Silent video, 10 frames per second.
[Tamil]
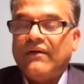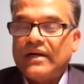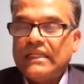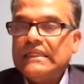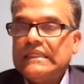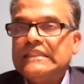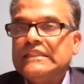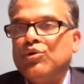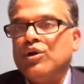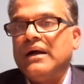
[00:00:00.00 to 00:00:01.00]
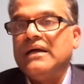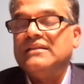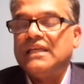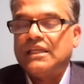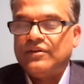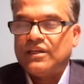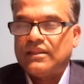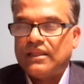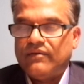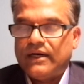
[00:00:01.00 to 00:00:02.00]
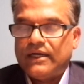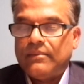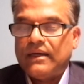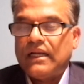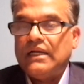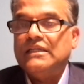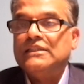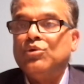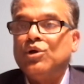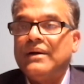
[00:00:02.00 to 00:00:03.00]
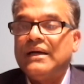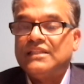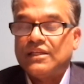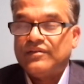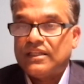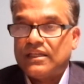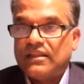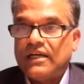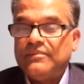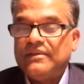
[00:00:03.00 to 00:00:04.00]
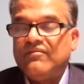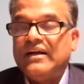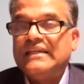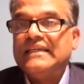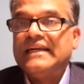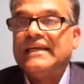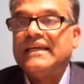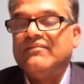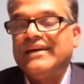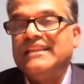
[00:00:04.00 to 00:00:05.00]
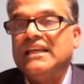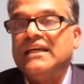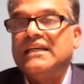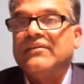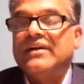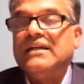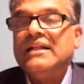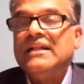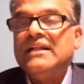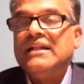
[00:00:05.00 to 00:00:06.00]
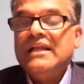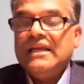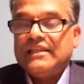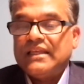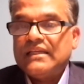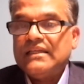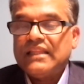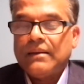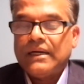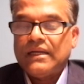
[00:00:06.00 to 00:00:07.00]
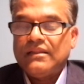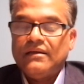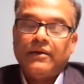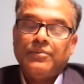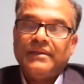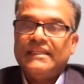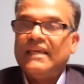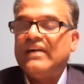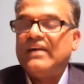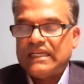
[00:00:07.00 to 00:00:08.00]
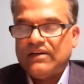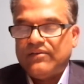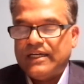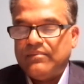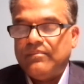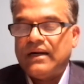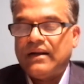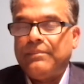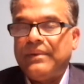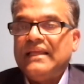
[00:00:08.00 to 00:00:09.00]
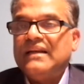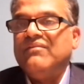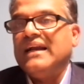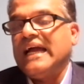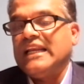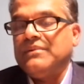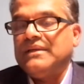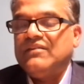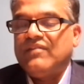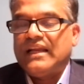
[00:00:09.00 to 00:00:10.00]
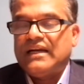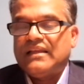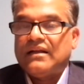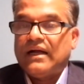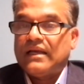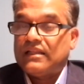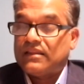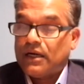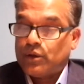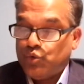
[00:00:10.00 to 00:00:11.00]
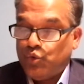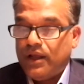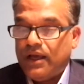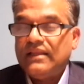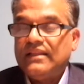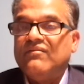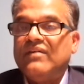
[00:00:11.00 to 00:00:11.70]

அவர்களுக்கு எழுத்து மூலமாக தெரிவித்திருத்தல் வேண்டும் ஆனால் எழுத்து மூலமாக தெரிவித்திருந்தாலும் இந்த வங்கி கணக்கை வைத்திருக்கின்றவர்கள் இதற்கு தங்களது அனுமதியை வழங்க வேண்டும் ஆனால் பலர் இவ்வாறு அனுமதியை வழங்காத காரணத்தால் கூட இந்த